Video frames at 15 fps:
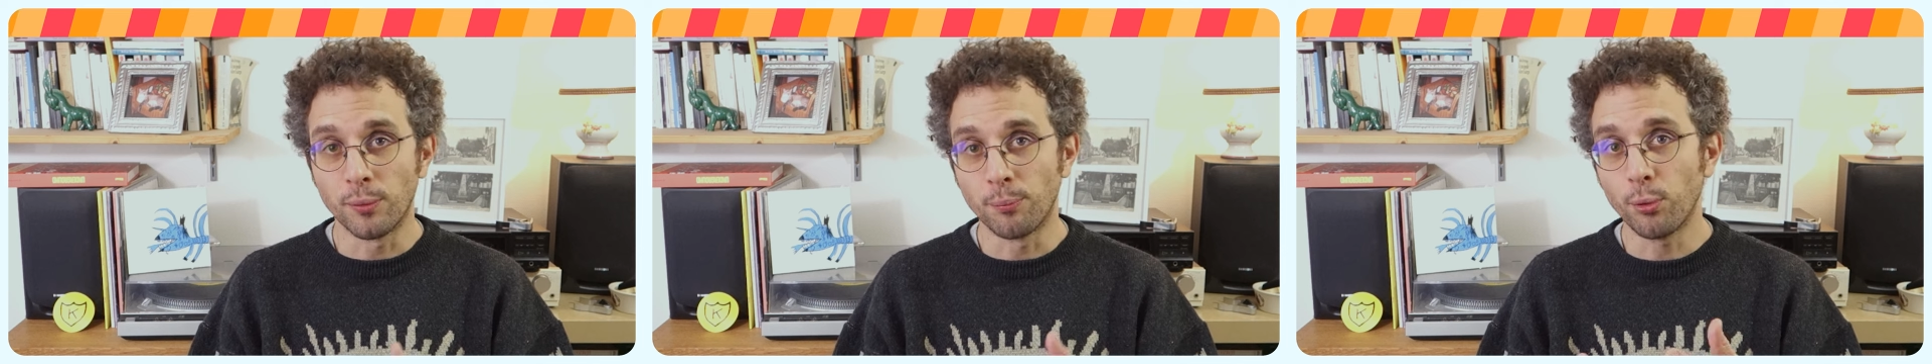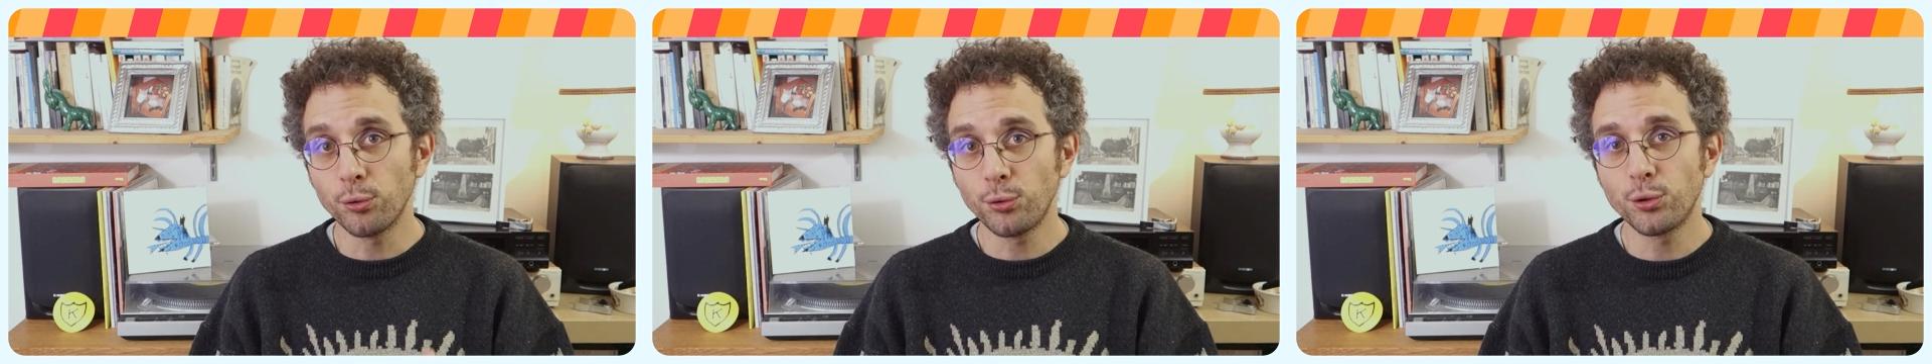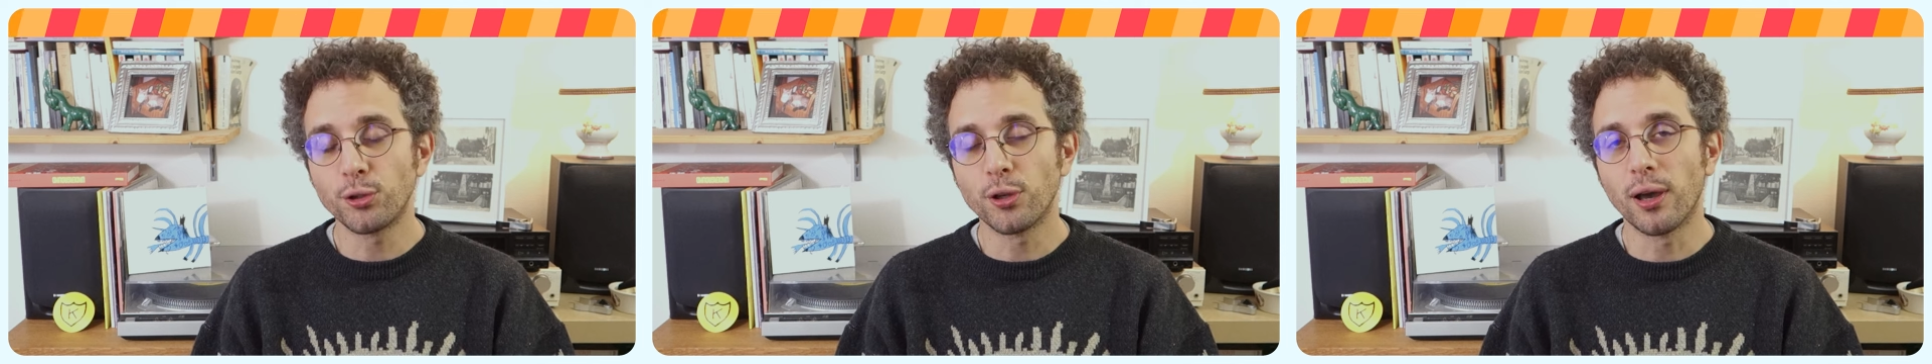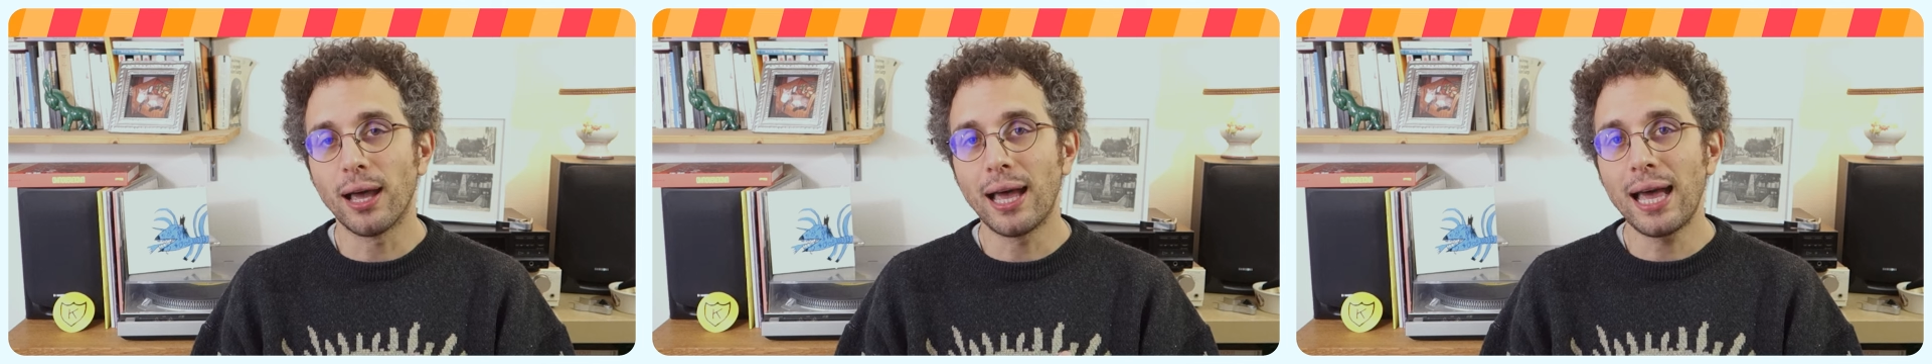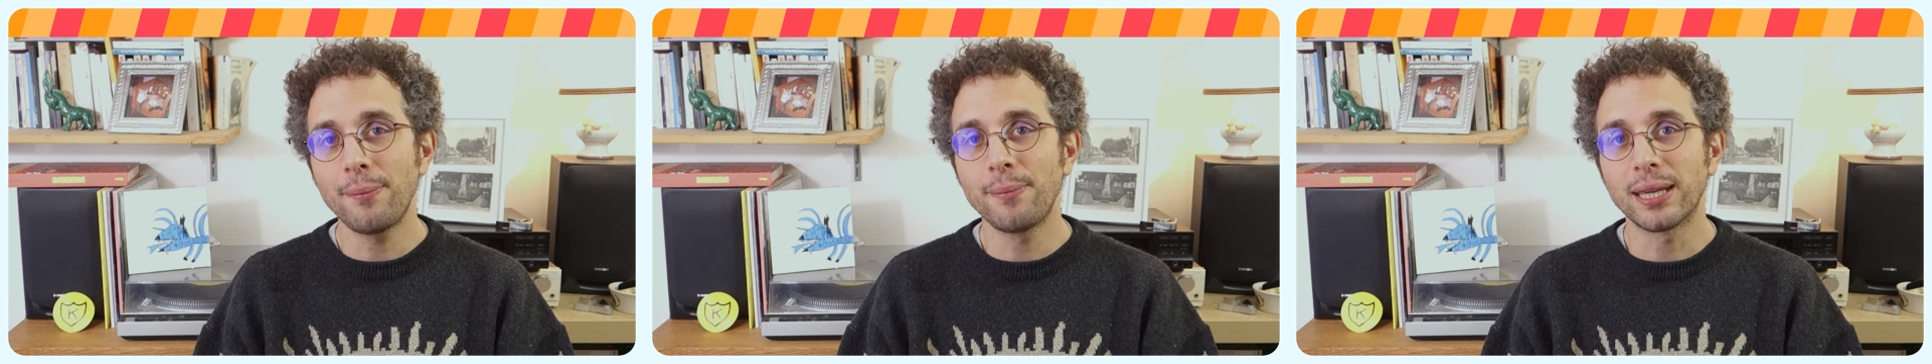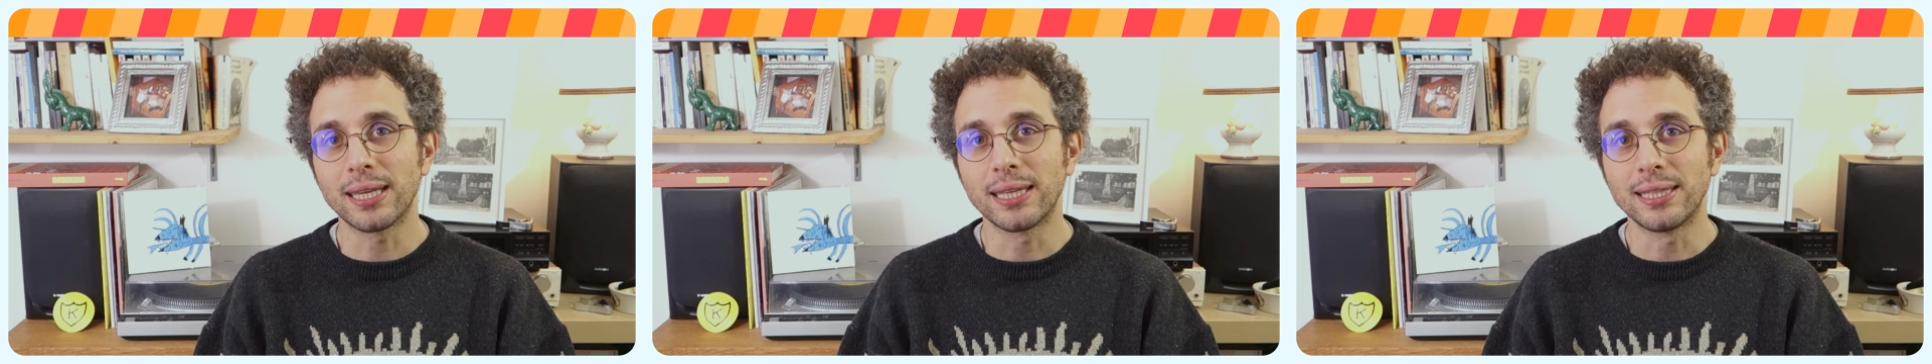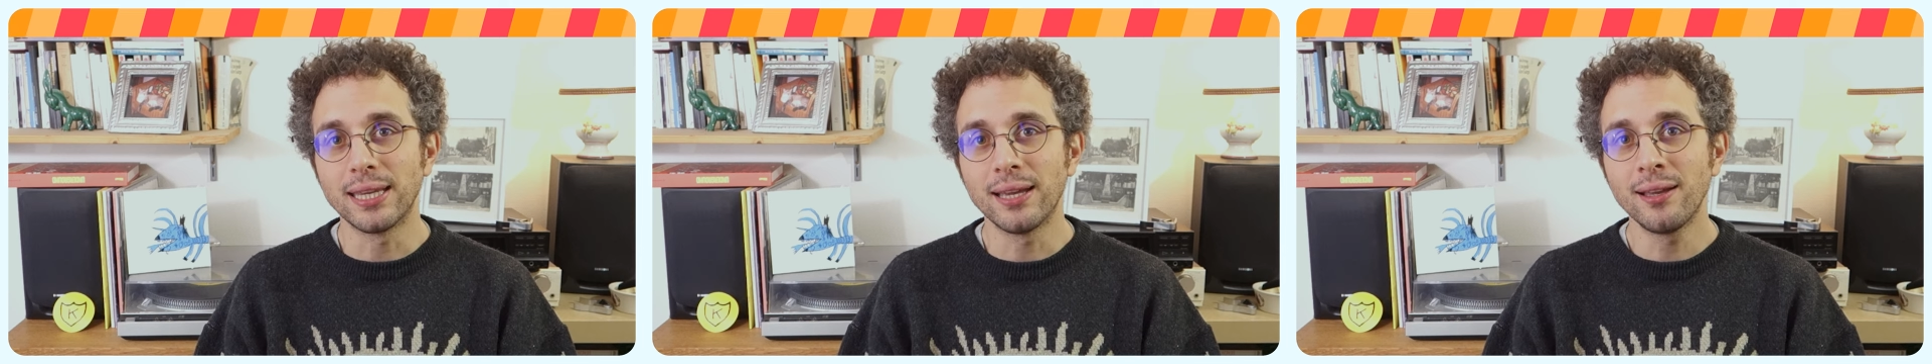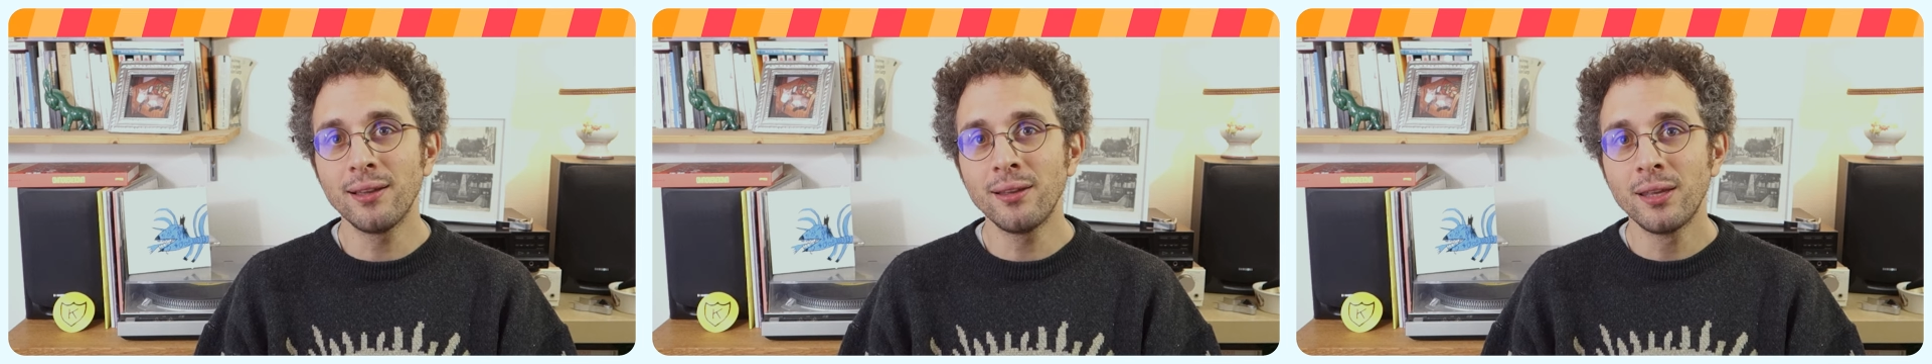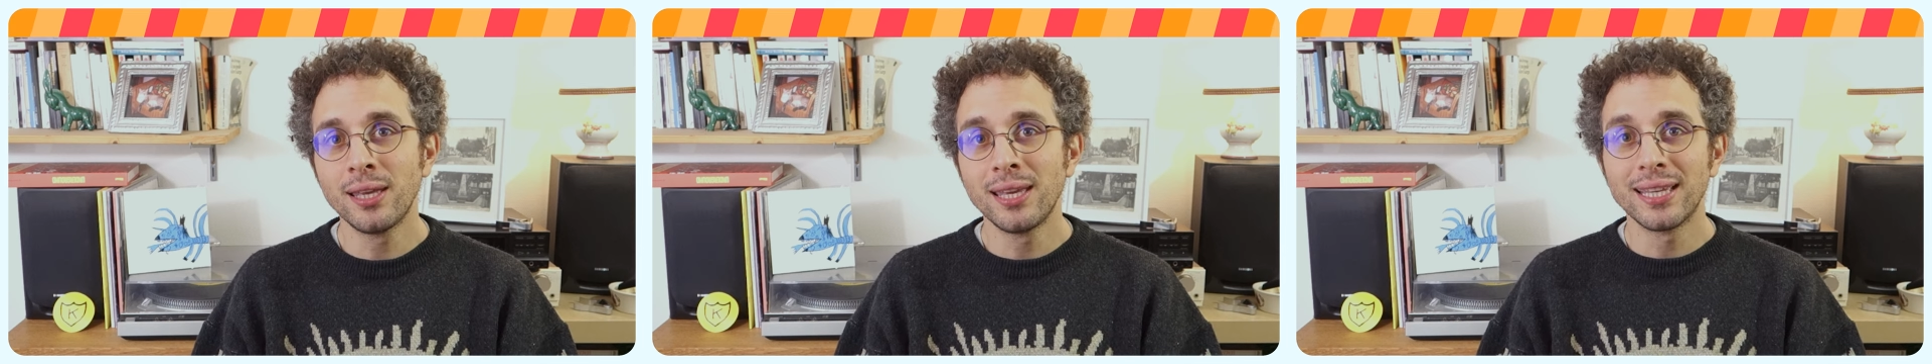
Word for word: d'un producteur américain,